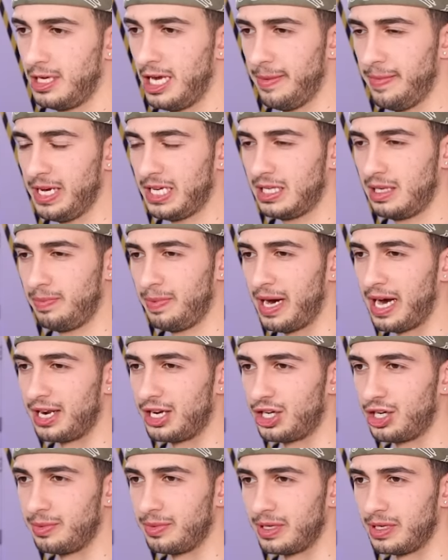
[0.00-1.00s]
Yemek
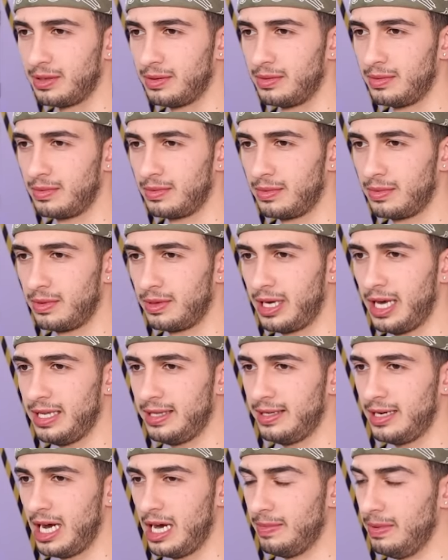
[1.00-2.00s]
siparişi mi?
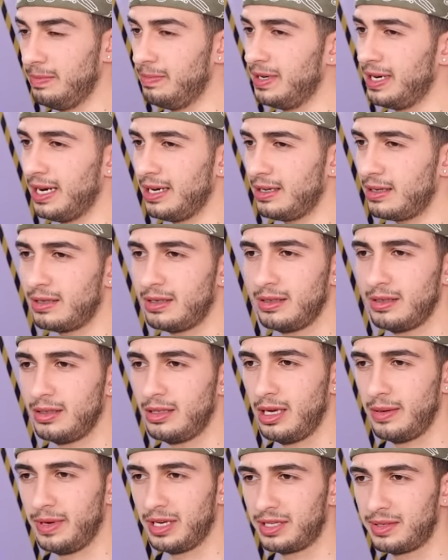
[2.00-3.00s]
Getir abi bırak.
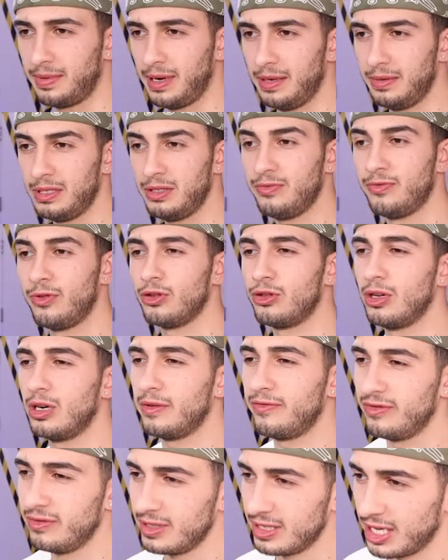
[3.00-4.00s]
Yemek siparişi
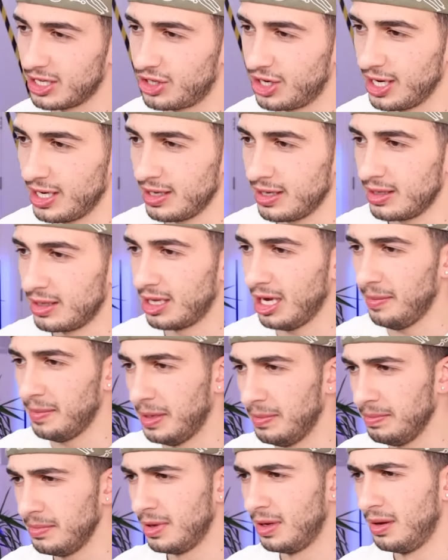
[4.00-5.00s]
fotoğrafını da çek.
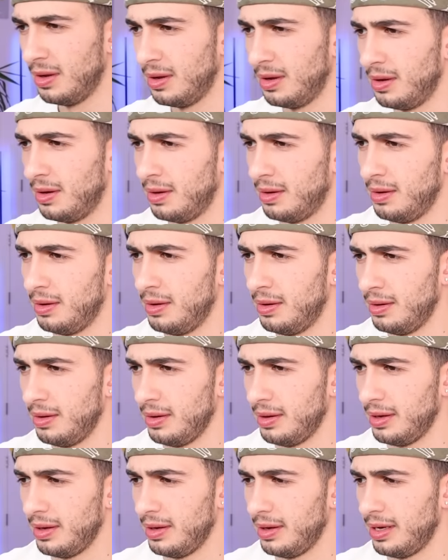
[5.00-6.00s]
Tamam.
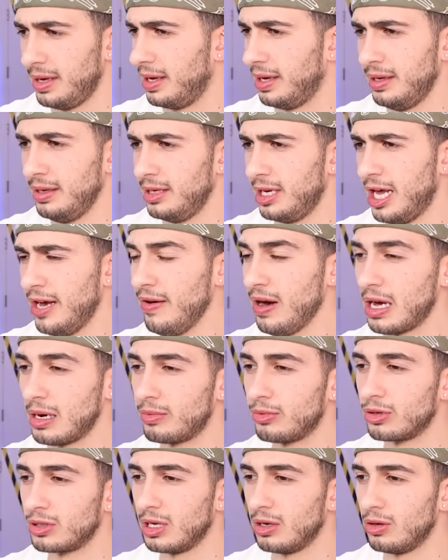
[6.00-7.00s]
E ne
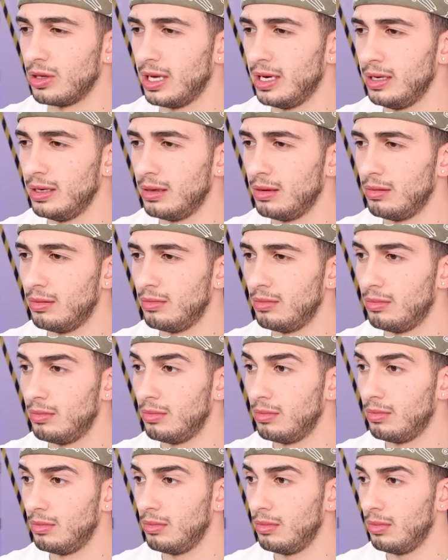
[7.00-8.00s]
var burada olay?
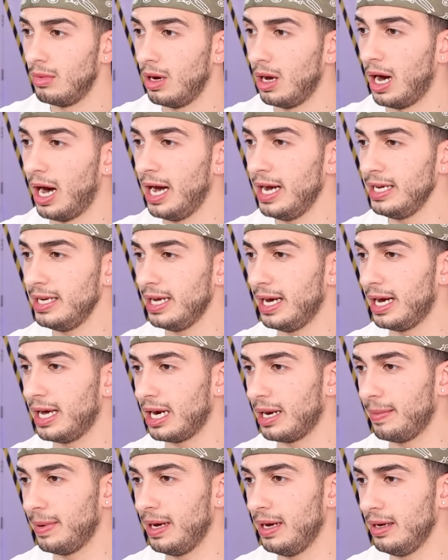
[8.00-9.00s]
Aynı
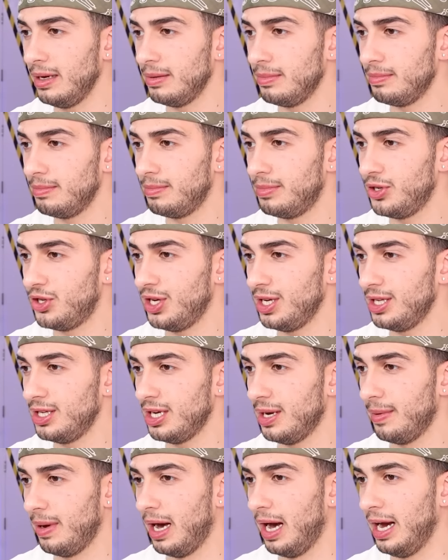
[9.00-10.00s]
araba bir şey
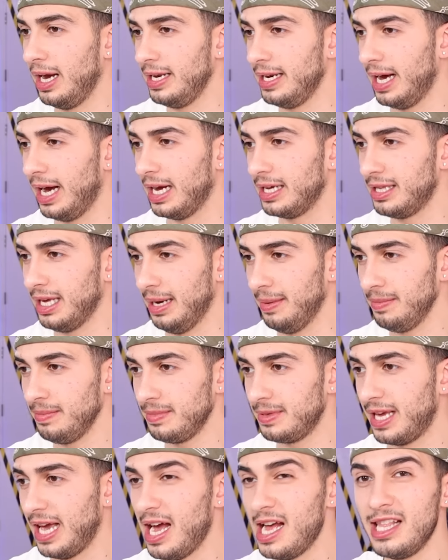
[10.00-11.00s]
diyeceğim aynı adam
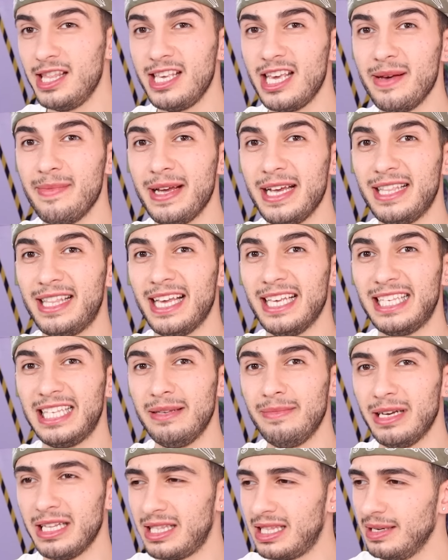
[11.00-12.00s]
geldi yemeği
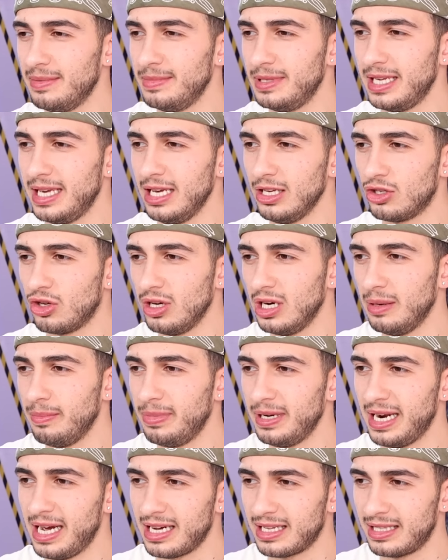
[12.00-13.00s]
teslim ettim diye
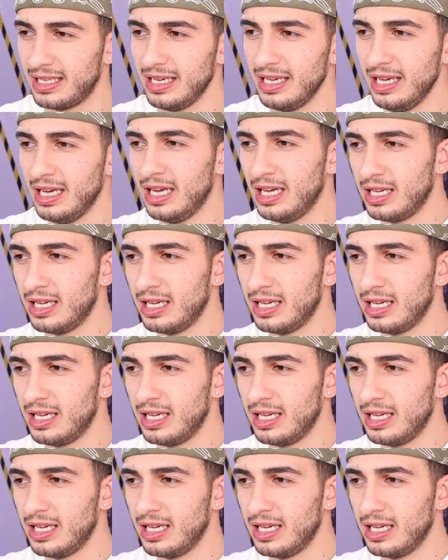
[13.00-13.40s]
sonra bıraktı